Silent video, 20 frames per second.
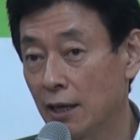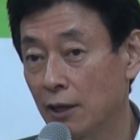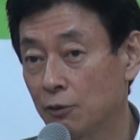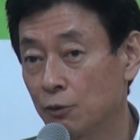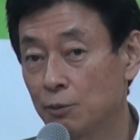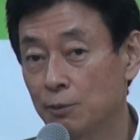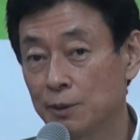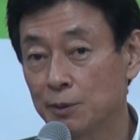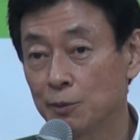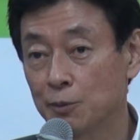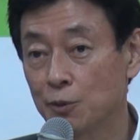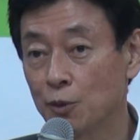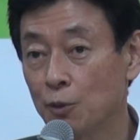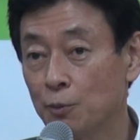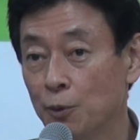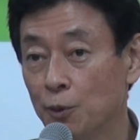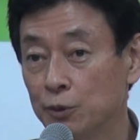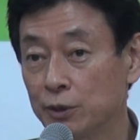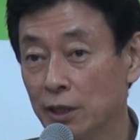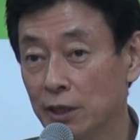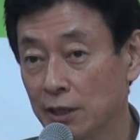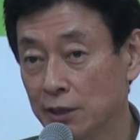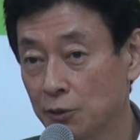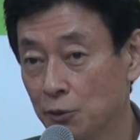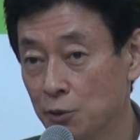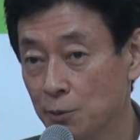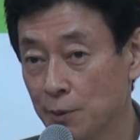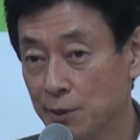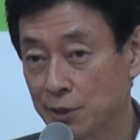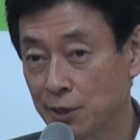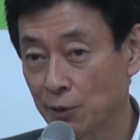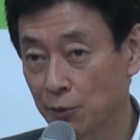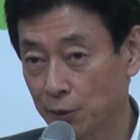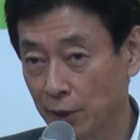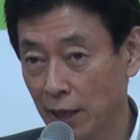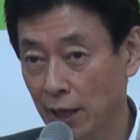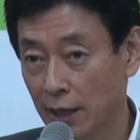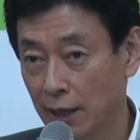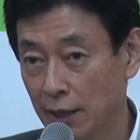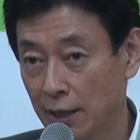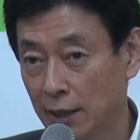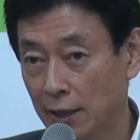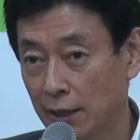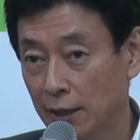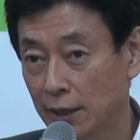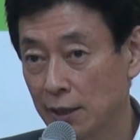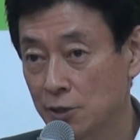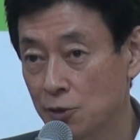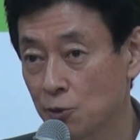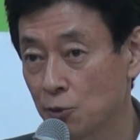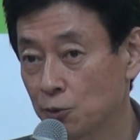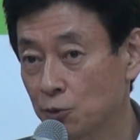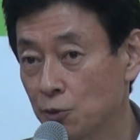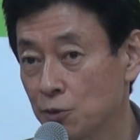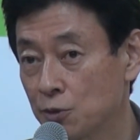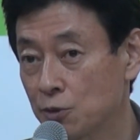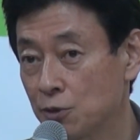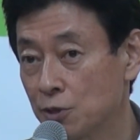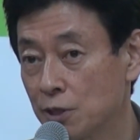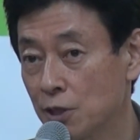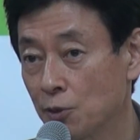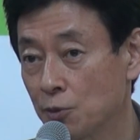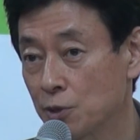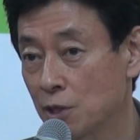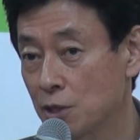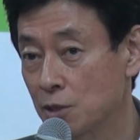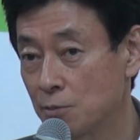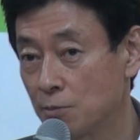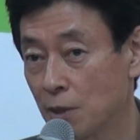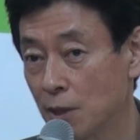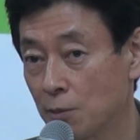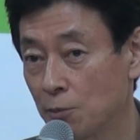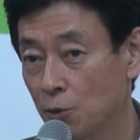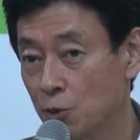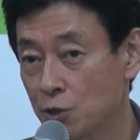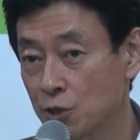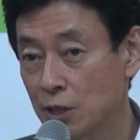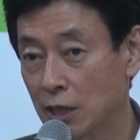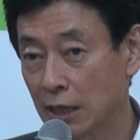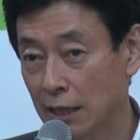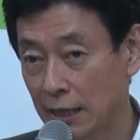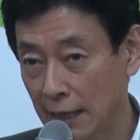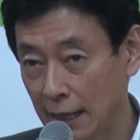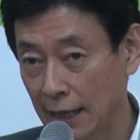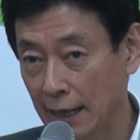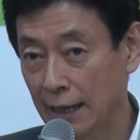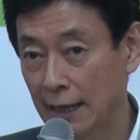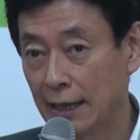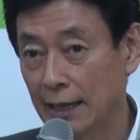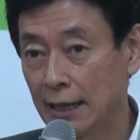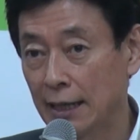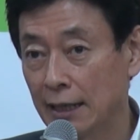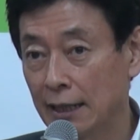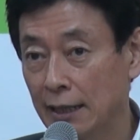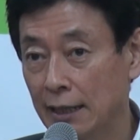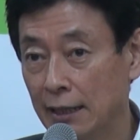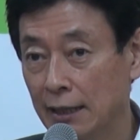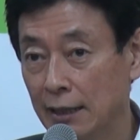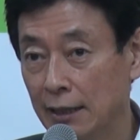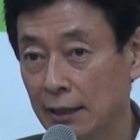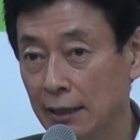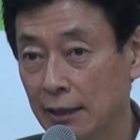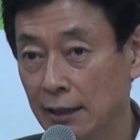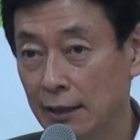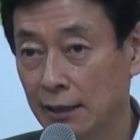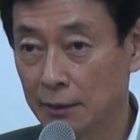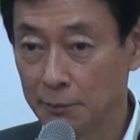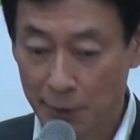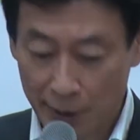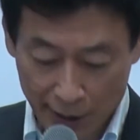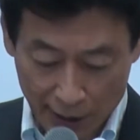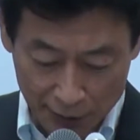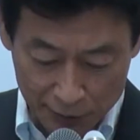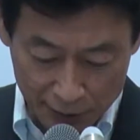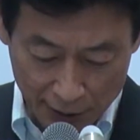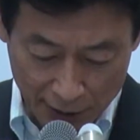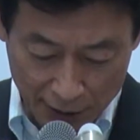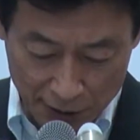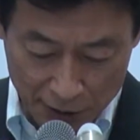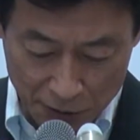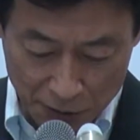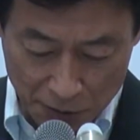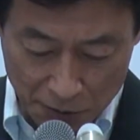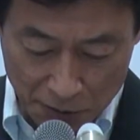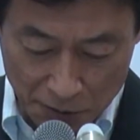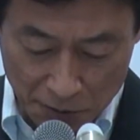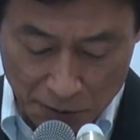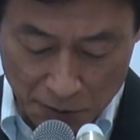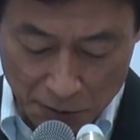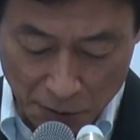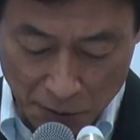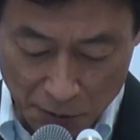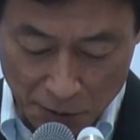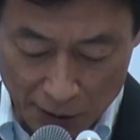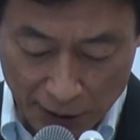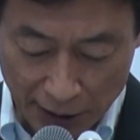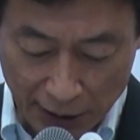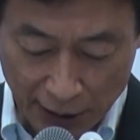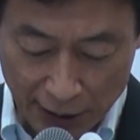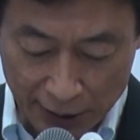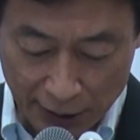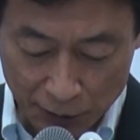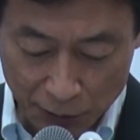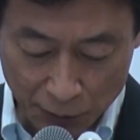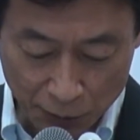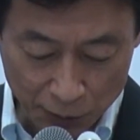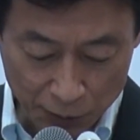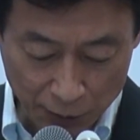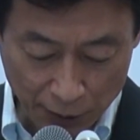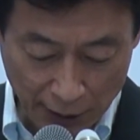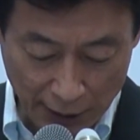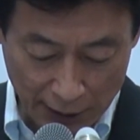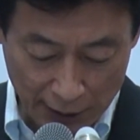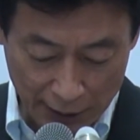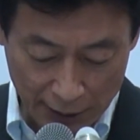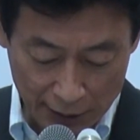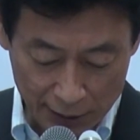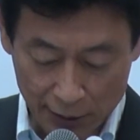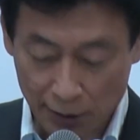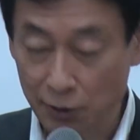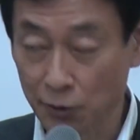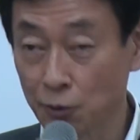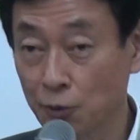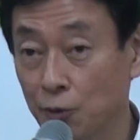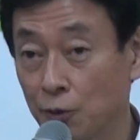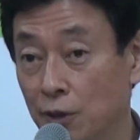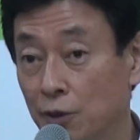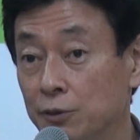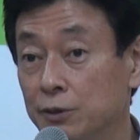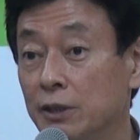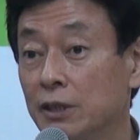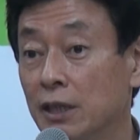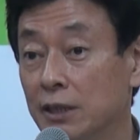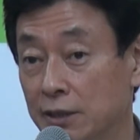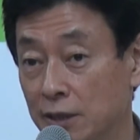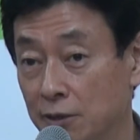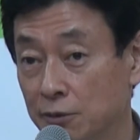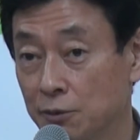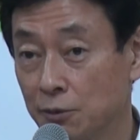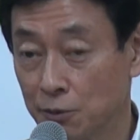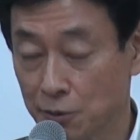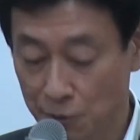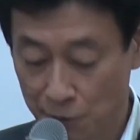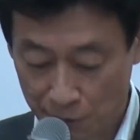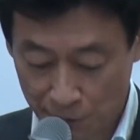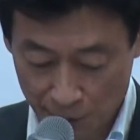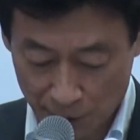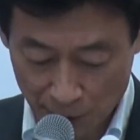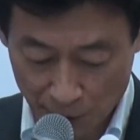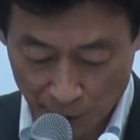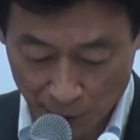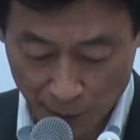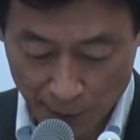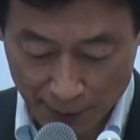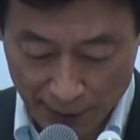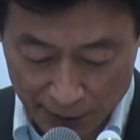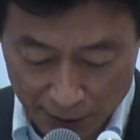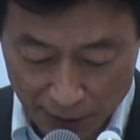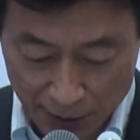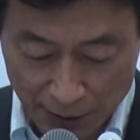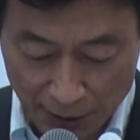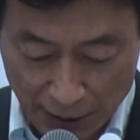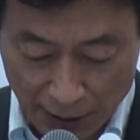これまでも要望をいただいておりましたので、そのことについてご説明申し上げ、え明確な基準をいただいたということで、一定の評価をいただいているというふうに思います。